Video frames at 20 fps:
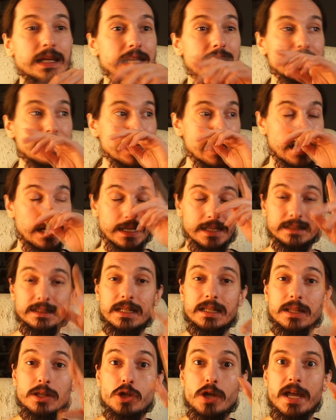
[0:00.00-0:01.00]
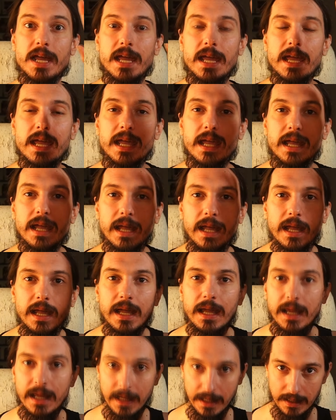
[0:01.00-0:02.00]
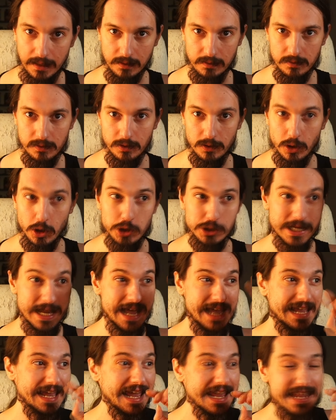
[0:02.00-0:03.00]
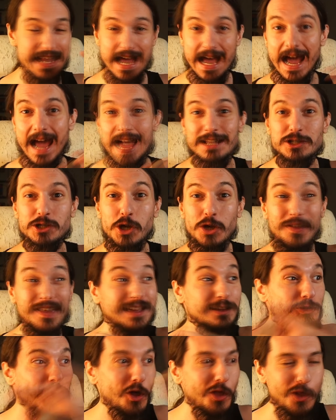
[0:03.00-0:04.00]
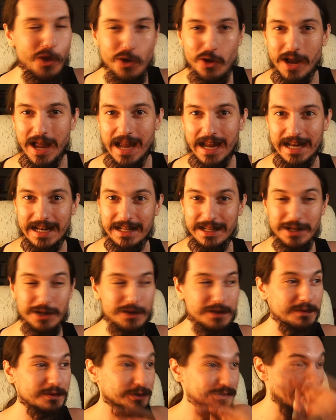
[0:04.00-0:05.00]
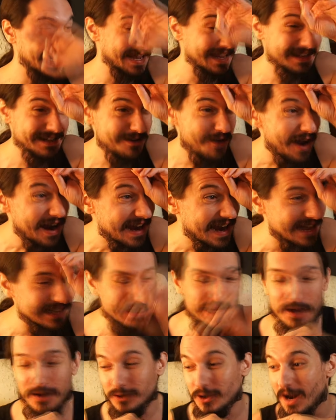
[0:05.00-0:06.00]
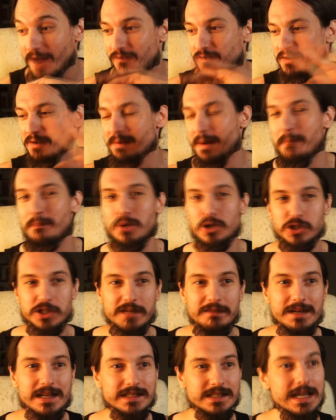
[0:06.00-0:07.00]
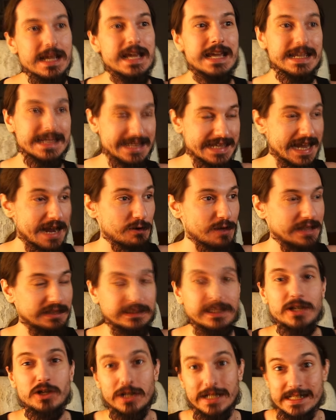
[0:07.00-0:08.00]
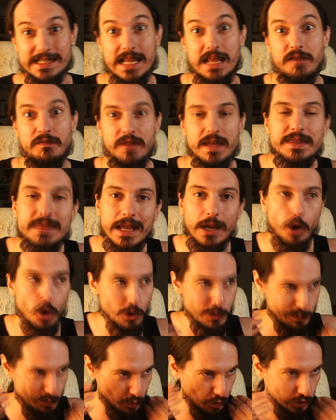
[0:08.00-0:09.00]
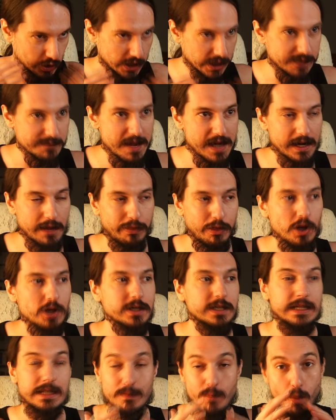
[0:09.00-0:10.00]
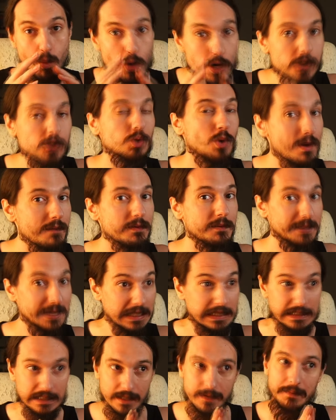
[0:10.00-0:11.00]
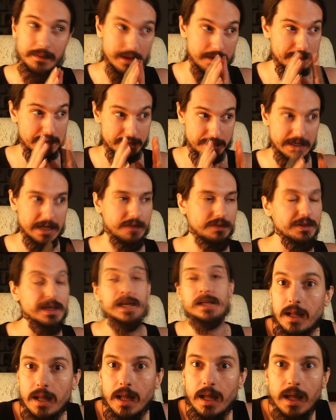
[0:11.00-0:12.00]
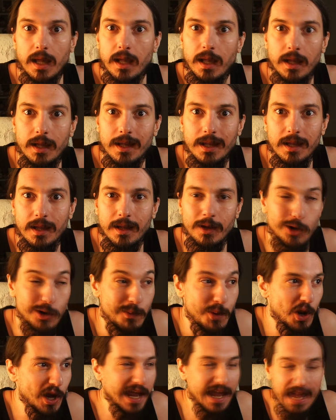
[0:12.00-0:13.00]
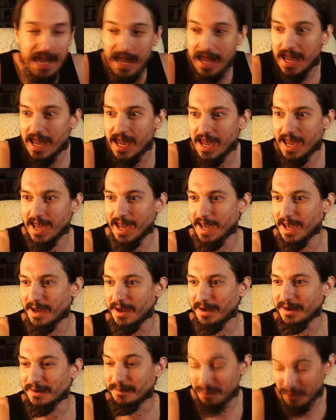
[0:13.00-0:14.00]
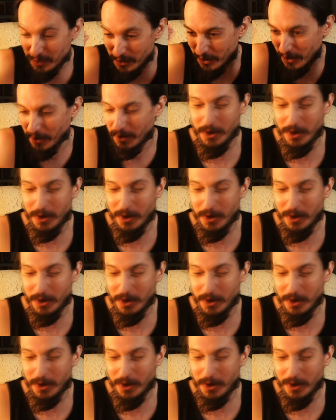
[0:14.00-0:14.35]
y, la gente diciendo, eh, eh, eh, ¡eh! o sea, ella ha hecho de todo lo que ha querido, o sea, lo ha enganchado de todas las formas posibles. Y ahora el tío que se defiende con muchísima razón y muy suavemente, a mi parecer, eh, ¿cómo que? ¿Pero qué?